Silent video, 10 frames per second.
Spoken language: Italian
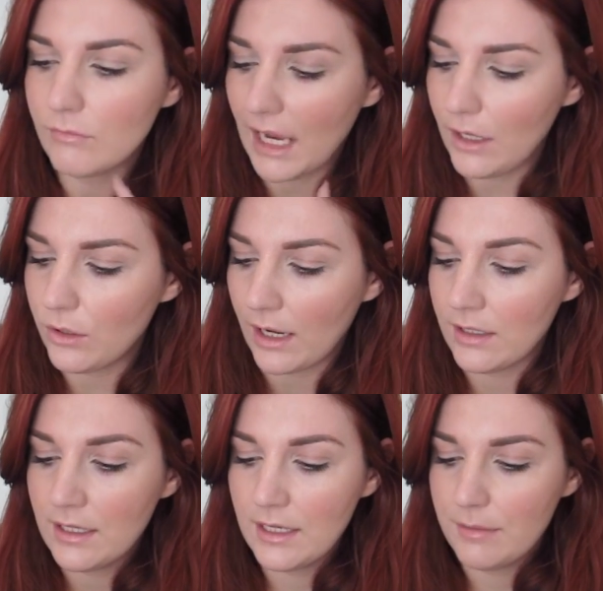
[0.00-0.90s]
Allora,
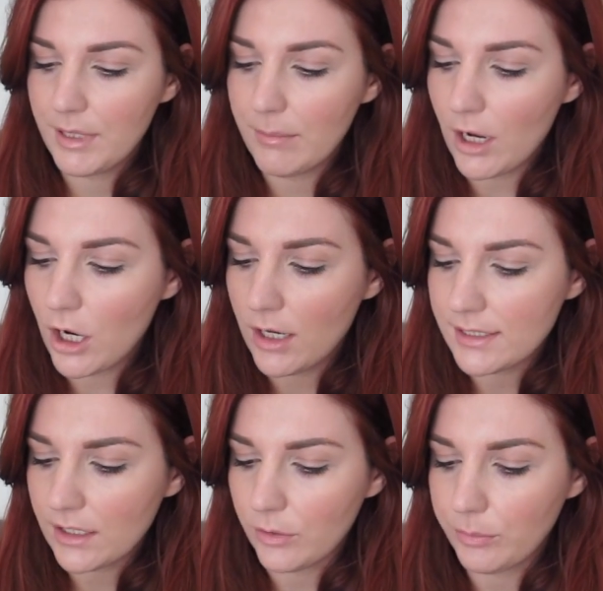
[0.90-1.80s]
prima
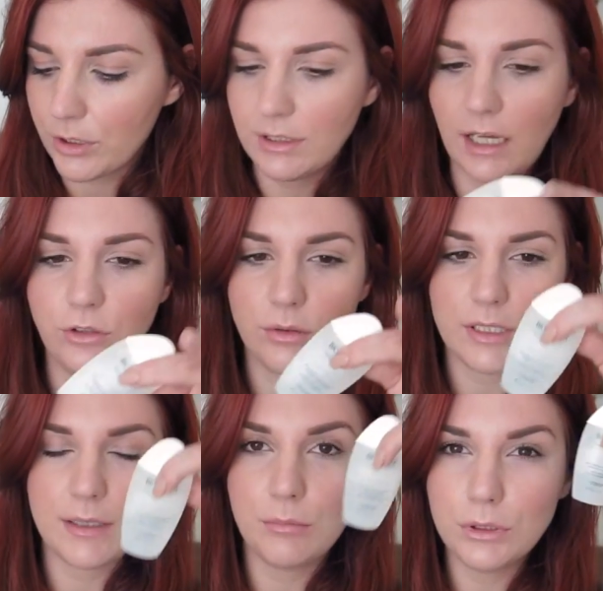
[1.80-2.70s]
cosa che ho portato è
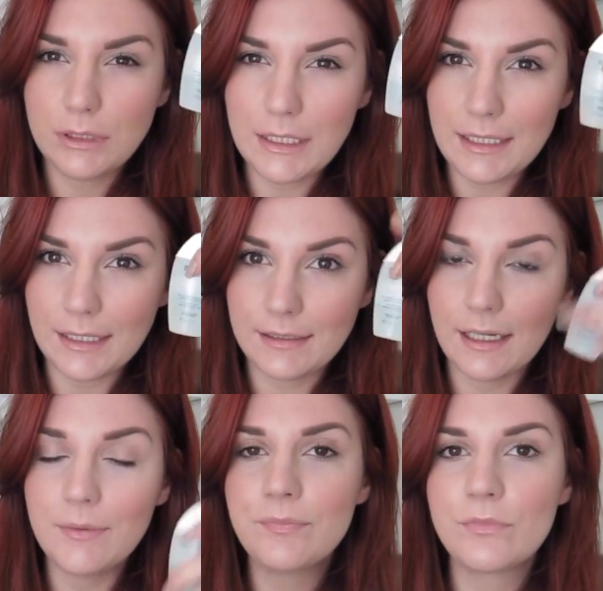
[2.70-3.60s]
questa
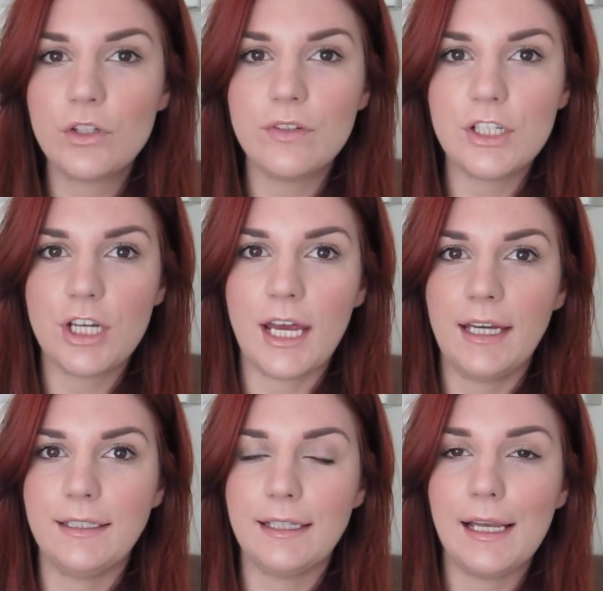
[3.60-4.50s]
bottiglietta dove
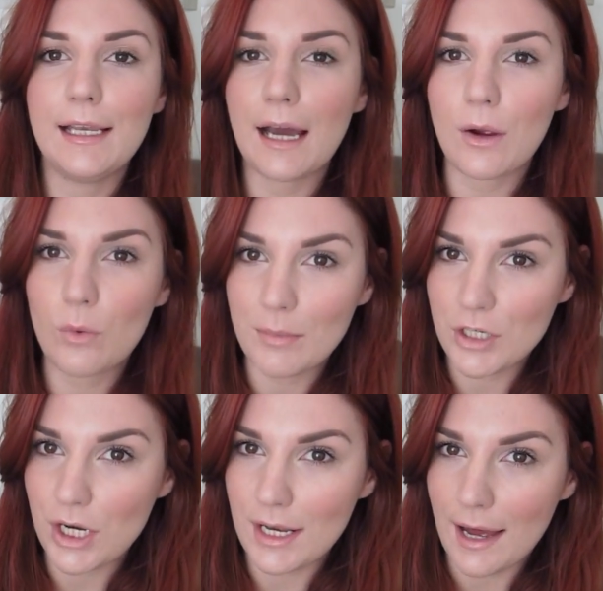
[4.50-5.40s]
c'è dell'acqua
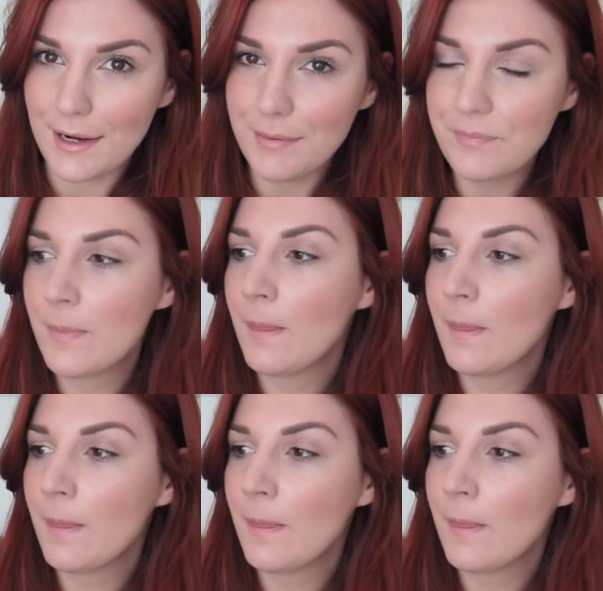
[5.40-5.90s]
micellare